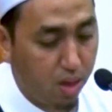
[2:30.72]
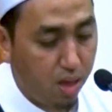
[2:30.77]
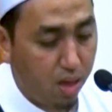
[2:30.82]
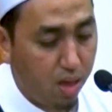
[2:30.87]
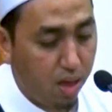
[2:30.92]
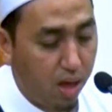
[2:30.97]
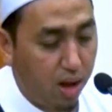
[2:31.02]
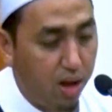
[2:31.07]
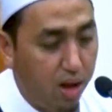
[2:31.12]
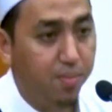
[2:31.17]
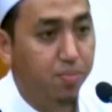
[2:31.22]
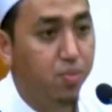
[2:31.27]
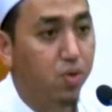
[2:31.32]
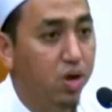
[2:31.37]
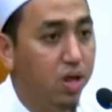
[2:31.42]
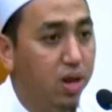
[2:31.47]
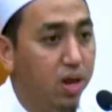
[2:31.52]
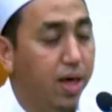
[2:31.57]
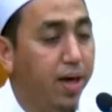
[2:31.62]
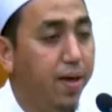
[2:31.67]

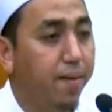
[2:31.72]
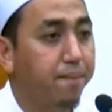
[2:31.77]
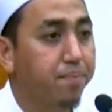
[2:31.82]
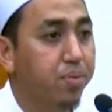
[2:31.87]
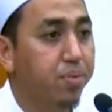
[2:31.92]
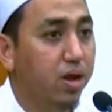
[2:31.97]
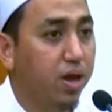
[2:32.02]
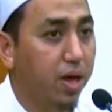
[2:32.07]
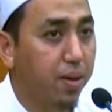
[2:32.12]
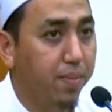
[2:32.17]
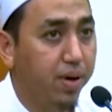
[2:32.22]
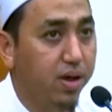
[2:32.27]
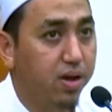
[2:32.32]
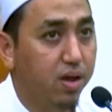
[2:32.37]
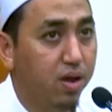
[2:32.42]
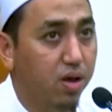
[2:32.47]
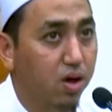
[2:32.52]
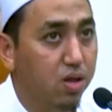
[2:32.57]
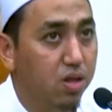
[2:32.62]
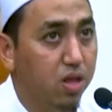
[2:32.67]
Alhamdulillah nikmat
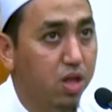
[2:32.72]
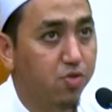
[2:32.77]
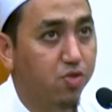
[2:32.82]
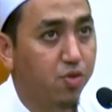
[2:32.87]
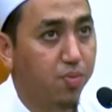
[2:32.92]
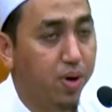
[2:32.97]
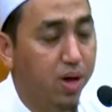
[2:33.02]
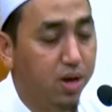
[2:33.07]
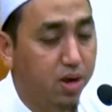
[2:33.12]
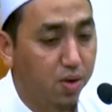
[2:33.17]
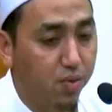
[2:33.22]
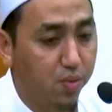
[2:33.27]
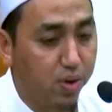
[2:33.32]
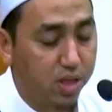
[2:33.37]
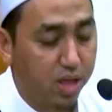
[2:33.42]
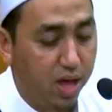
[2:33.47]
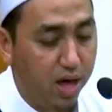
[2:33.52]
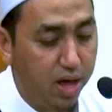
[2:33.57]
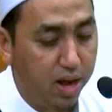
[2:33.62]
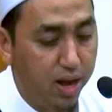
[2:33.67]
dari Allah Subhanahu wa
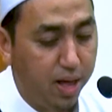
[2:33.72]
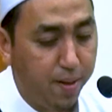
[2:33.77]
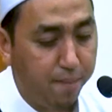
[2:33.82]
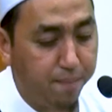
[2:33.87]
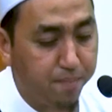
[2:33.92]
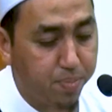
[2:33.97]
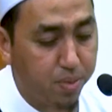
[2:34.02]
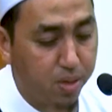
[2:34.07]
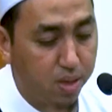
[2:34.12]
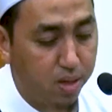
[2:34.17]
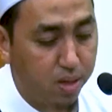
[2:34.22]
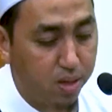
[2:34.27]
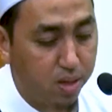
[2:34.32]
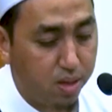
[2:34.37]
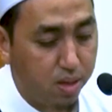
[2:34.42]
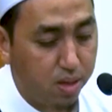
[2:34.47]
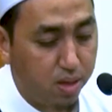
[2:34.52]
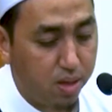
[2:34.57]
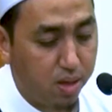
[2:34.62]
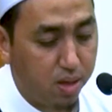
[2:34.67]
taala
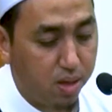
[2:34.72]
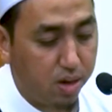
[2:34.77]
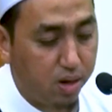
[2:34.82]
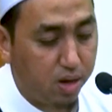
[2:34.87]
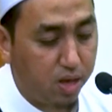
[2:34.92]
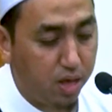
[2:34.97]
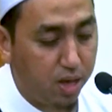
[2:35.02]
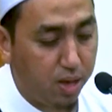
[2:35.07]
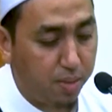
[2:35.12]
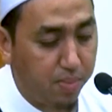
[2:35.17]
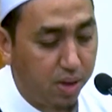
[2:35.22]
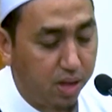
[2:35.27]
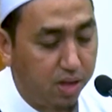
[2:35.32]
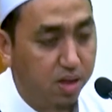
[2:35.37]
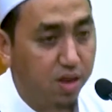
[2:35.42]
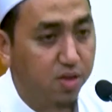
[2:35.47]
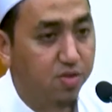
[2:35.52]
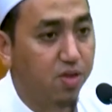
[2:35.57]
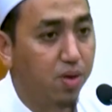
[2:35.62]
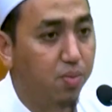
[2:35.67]
di
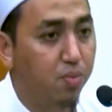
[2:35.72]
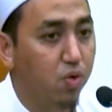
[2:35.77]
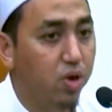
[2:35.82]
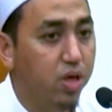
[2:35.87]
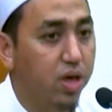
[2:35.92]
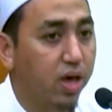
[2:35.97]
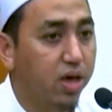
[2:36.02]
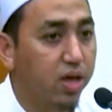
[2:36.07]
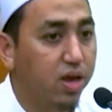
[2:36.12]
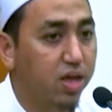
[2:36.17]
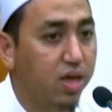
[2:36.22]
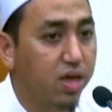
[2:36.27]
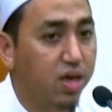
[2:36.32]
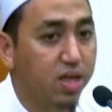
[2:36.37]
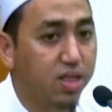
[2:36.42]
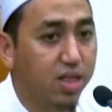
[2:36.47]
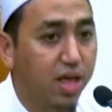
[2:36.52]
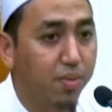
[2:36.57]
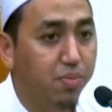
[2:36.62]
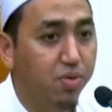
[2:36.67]
majelis yang mulia ini
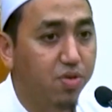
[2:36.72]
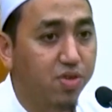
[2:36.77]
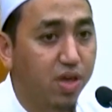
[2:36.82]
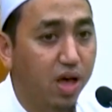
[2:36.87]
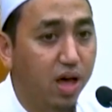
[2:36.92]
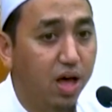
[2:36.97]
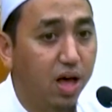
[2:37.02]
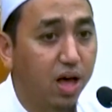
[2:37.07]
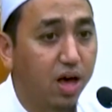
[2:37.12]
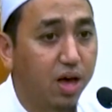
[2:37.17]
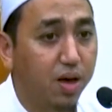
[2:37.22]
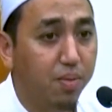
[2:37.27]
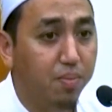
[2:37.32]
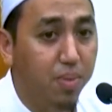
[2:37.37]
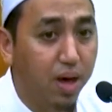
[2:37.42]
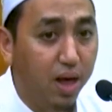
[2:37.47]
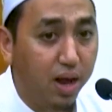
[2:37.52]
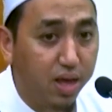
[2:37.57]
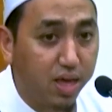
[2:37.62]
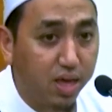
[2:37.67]
kita bisa
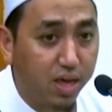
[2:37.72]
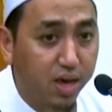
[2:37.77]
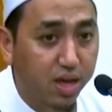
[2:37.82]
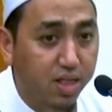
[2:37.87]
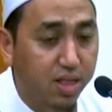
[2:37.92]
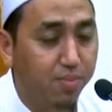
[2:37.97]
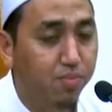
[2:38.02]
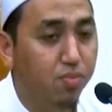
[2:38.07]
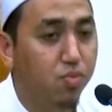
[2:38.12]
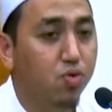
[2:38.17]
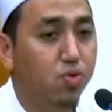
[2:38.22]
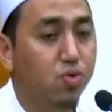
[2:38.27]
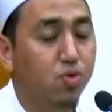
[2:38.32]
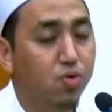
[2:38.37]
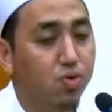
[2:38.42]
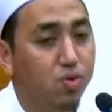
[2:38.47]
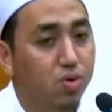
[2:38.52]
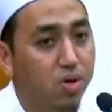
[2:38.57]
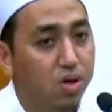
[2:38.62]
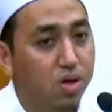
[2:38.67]
kembali
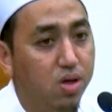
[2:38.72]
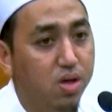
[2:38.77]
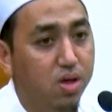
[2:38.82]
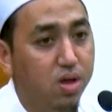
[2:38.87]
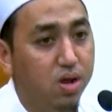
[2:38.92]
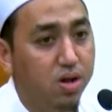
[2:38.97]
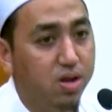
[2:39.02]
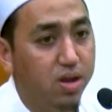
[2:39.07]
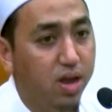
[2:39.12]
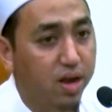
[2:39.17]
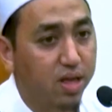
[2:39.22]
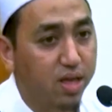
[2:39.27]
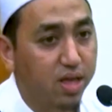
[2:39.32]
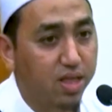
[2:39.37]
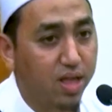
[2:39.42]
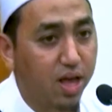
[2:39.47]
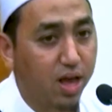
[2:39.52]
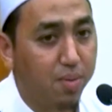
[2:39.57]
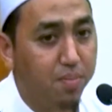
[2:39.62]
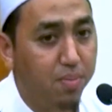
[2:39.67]
ketemu dan
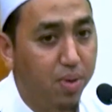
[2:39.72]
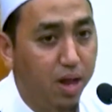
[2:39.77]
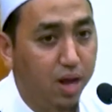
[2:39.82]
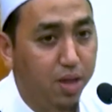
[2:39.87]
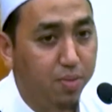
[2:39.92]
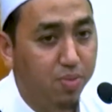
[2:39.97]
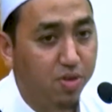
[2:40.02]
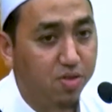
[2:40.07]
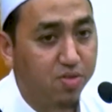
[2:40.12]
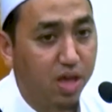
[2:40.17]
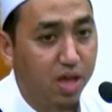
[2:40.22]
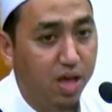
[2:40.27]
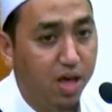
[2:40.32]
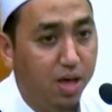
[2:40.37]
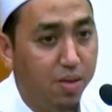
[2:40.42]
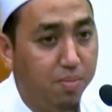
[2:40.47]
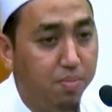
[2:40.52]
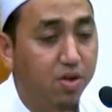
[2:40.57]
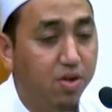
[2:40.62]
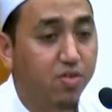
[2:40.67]
kita kembali
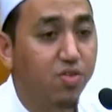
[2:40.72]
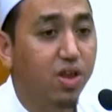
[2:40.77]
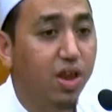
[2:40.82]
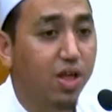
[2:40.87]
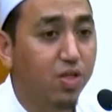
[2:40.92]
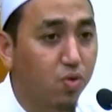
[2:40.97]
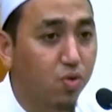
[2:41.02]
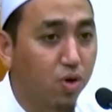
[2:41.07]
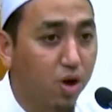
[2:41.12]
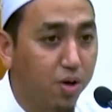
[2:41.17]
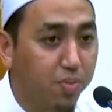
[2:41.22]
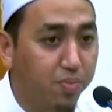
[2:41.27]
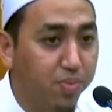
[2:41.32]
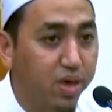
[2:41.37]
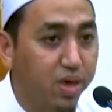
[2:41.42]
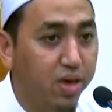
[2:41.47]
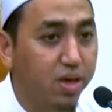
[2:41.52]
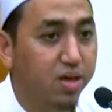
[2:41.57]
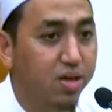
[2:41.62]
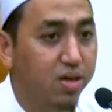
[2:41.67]
bisa
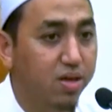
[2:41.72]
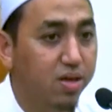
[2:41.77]
bersilaturahmi